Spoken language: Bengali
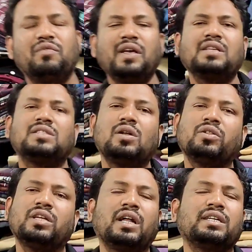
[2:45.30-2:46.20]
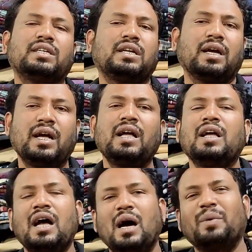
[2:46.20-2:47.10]
ফিক্স ছিল তিন হাজার টাকা
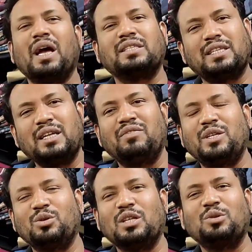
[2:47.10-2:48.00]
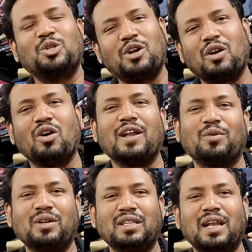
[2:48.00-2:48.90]
আমি আজকের ভিডিওতে দুইশো টাকা অনার
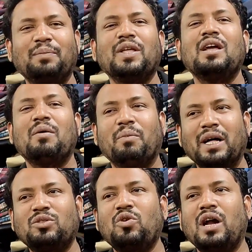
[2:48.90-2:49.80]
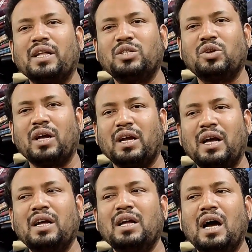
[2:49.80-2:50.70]
করে দিলাম মাত্র আঠাইশশো টাকা
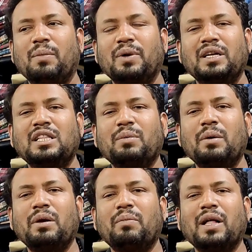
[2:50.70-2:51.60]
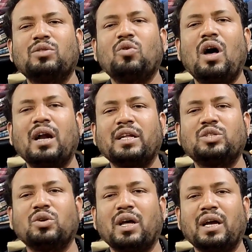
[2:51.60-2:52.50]
আপনারা নিতে পারবেন মাত্র
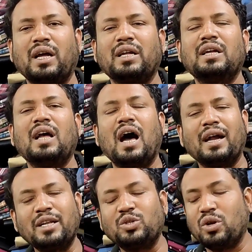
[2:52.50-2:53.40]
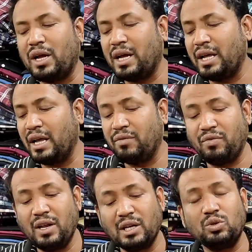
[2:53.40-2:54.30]
আঠাইশশো টাকা আঠাইশশো টাকা এই
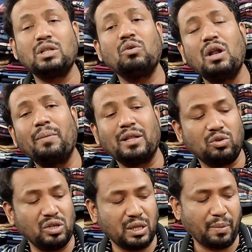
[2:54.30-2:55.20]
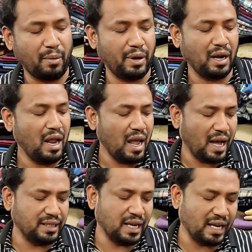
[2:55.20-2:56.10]
ফিলার জুতাগুলো মাত্র নিতে পারবেন
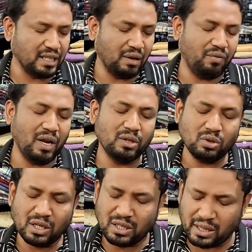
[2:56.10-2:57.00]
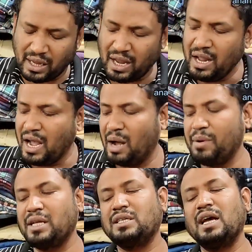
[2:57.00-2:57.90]
আচ্ছা আসেন ফিলার জুতার সাথে
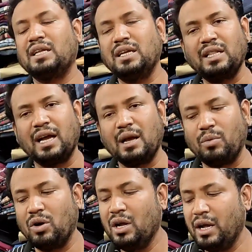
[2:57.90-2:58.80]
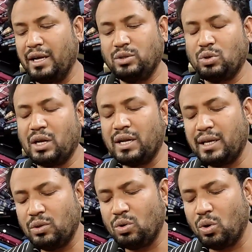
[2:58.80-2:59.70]
আমি আজকে আর কি দেখাবো এই জুতাটা
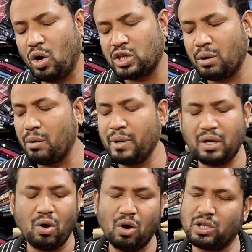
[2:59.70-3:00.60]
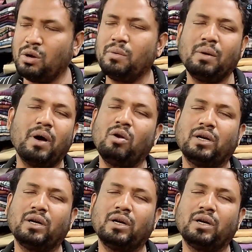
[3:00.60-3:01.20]
কিন্তু অস্বাভাবিক অস্বাভাবিক ভালো